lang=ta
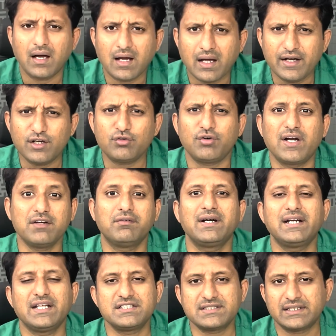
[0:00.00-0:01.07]
கைண்ட் ஆஃப்
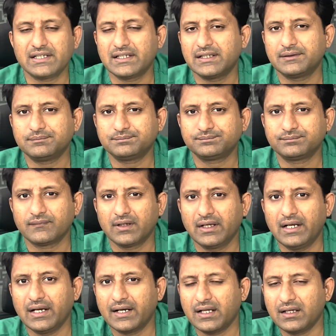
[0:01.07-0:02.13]
அட்வான்டேஜ் என்ன
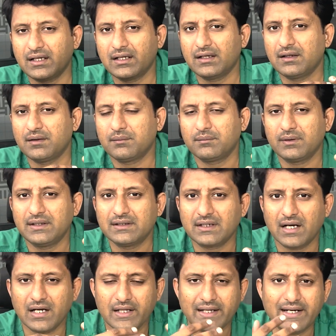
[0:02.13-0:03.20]
இல்லைனா
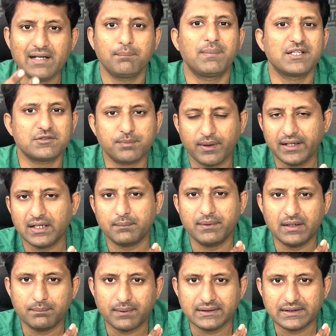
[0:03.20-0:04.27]
இதனால் என்ன ப்ளஸ் பாயிண்ட்
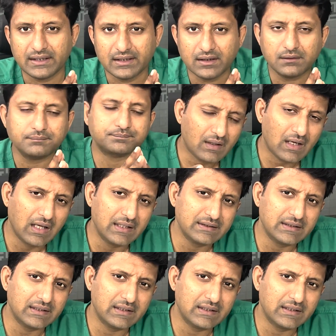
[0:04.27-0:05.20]
அப்படின்னு பார்த்தீங்கன்னா அந்த